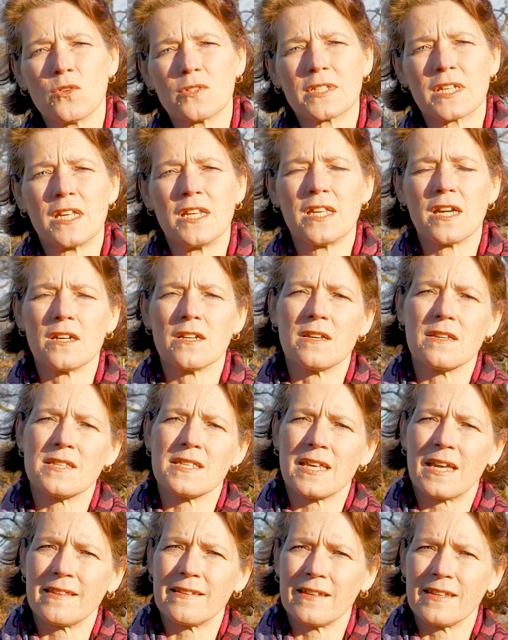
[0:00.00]
lorsqu'il y a un
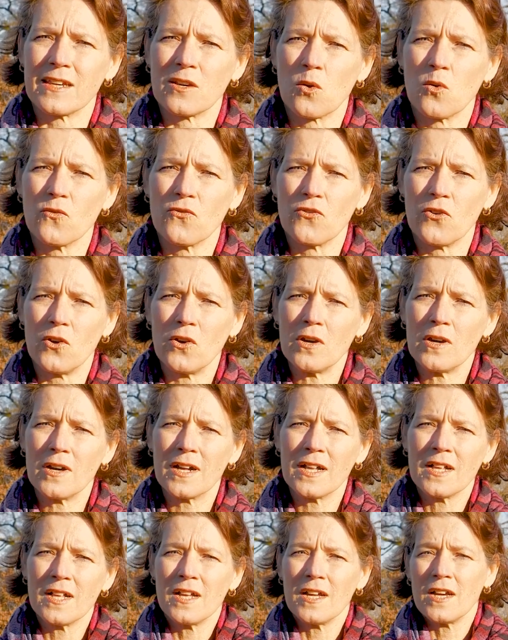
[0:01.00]
certain inconfort.
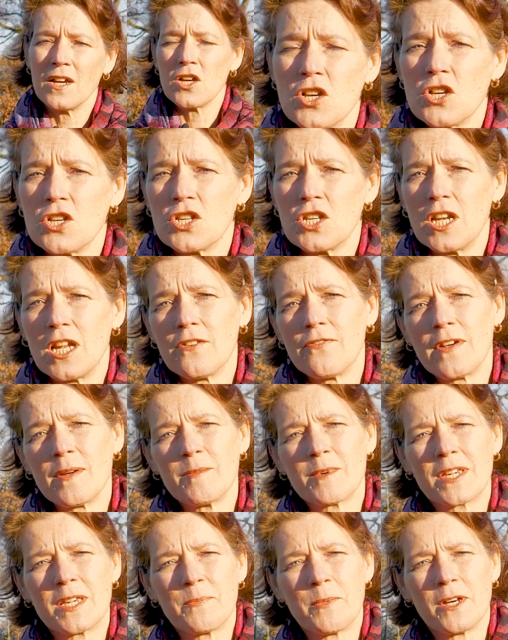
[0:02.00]
Chez la
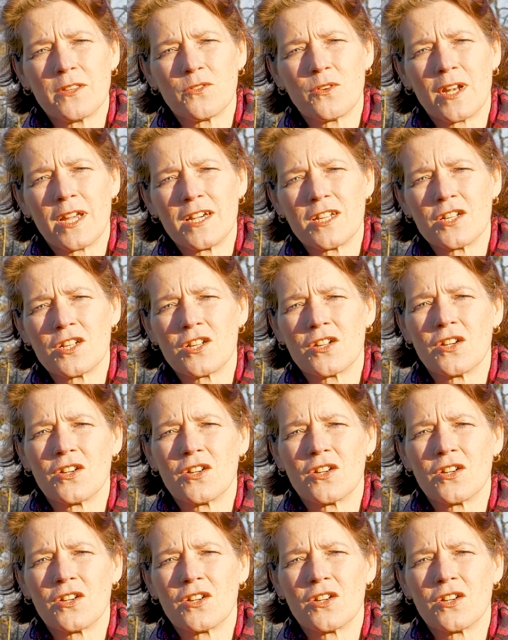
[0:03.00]
femme qui prend de l'âge,